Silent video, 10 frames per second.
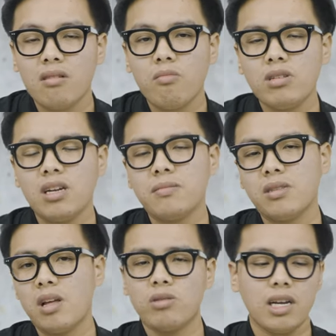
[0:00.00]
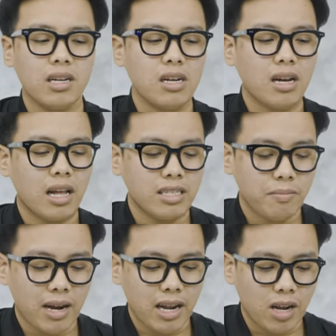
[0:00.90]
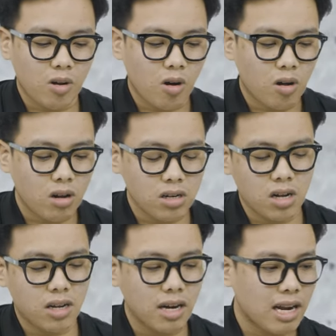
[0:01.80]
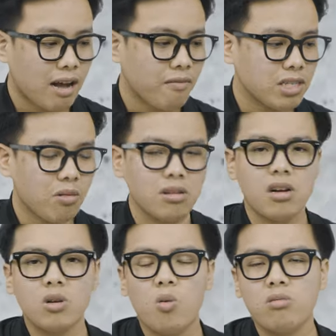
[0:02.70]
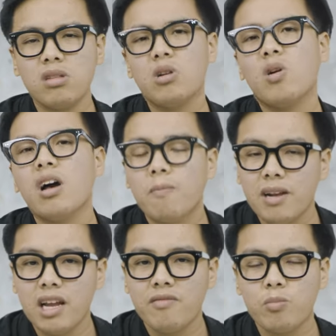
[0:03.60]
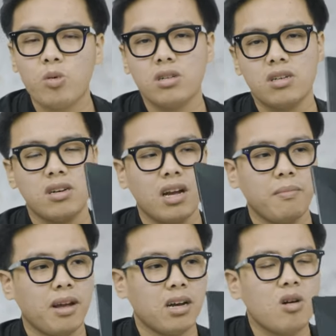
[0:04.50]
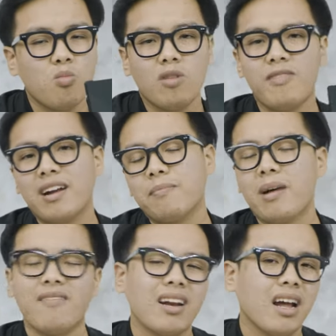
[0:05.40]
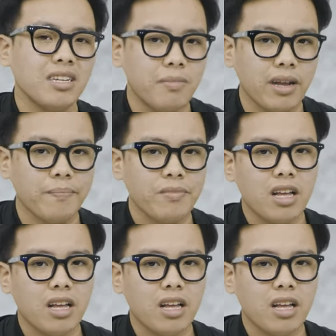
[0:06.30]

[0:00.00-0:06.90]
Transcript: một chiếc tiêu chí nữa là chiếc máy này có được cân nặng và trọng lượng cũng tương đối là hợp lý với một người mà không muốn mang, mang vác nặng như mình,